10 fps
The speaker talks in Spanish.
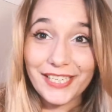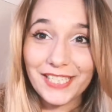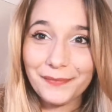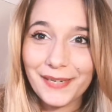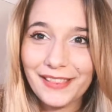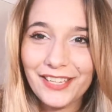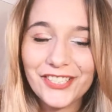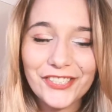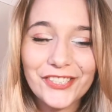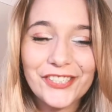días
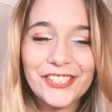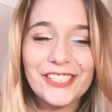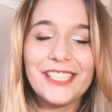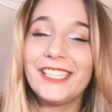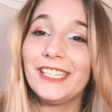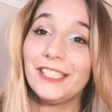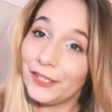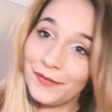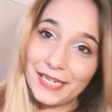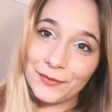preciosos,
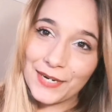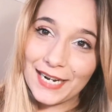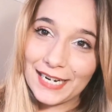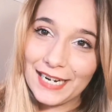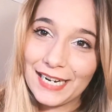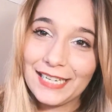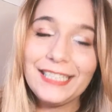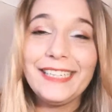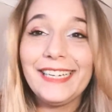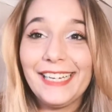yo me llamo
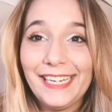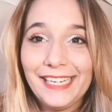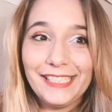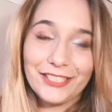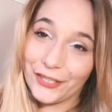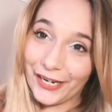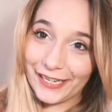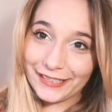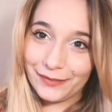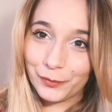Carla y soy
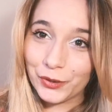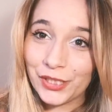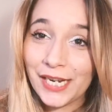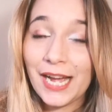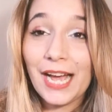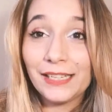Cartemusia.